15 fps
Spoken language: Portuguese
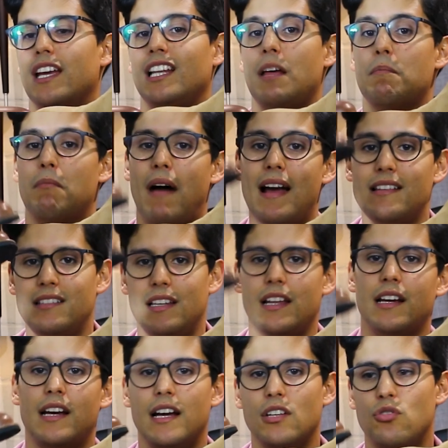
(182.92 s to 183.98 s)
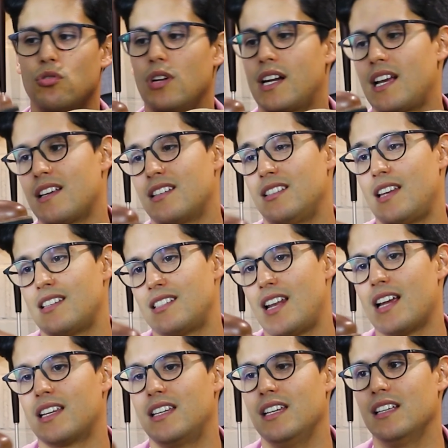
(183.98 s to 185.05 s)
que ela é mais elegante do que essa
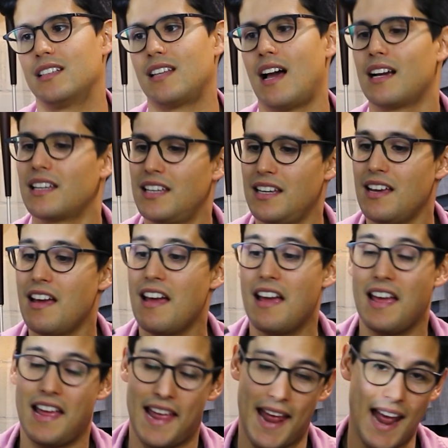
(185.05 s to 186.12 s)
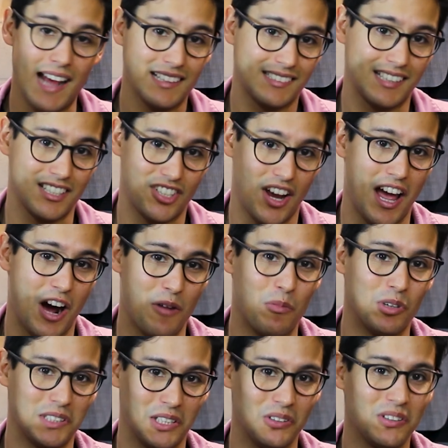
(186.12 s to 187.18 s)
daqui, tá? Aqui essa já é o
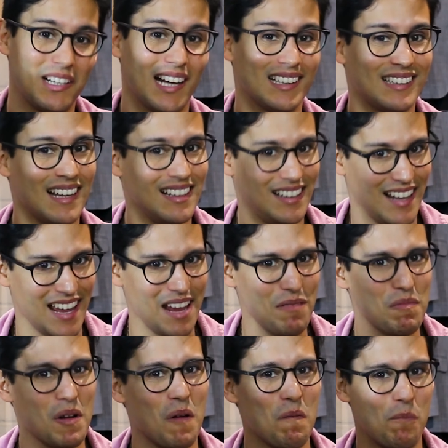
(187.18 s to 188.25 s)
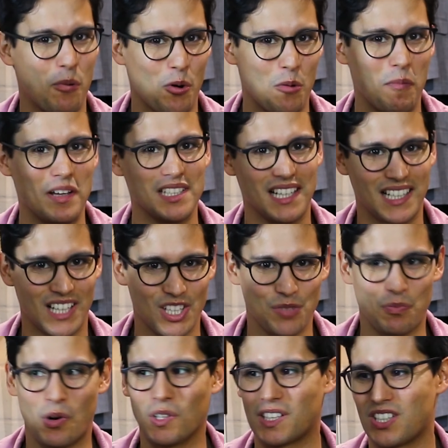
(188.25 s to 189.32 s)
modelo que até lembra um pouco mais aquelas
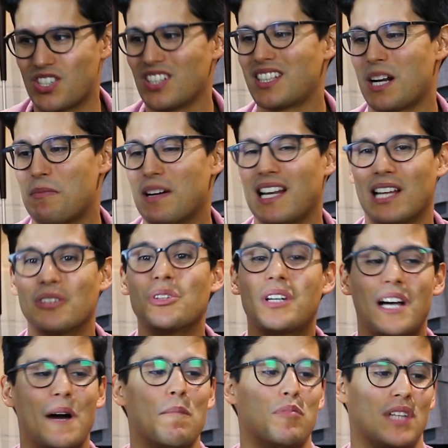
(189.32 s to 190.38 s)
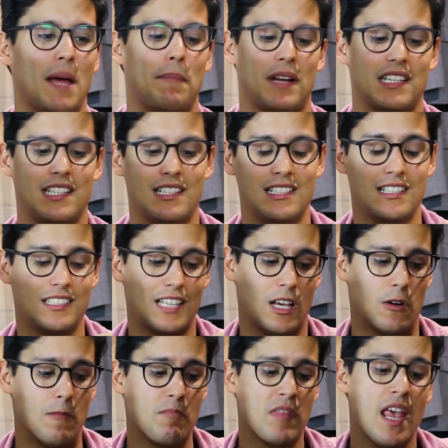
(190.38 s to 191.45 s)
botas de trabalhar no campo, né, para ser
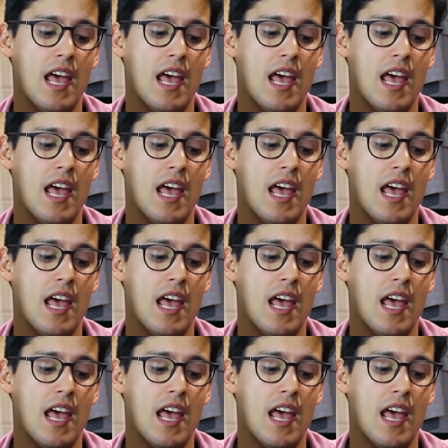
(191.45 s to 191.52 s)
sincero.